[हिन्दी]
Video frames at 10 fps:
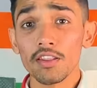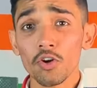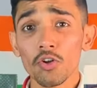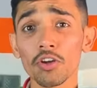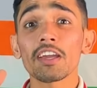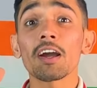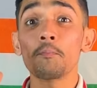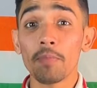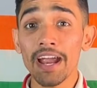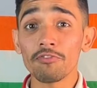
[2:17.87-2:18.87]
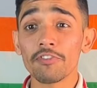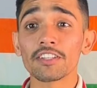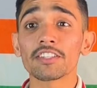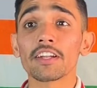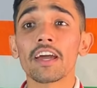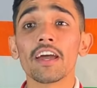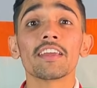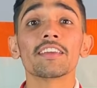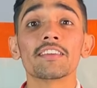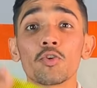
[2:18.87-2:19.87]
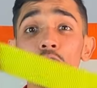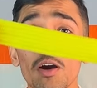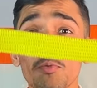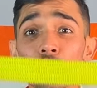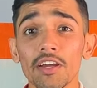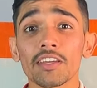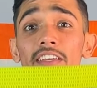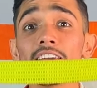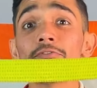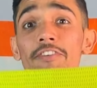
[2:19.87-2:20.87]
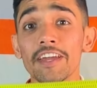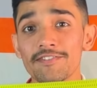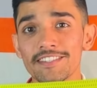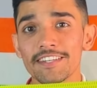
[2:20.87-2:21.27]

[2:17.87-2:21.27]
इन दोनों की कंबाइंड वर्जन है कुकाबूरा की ये वेव्स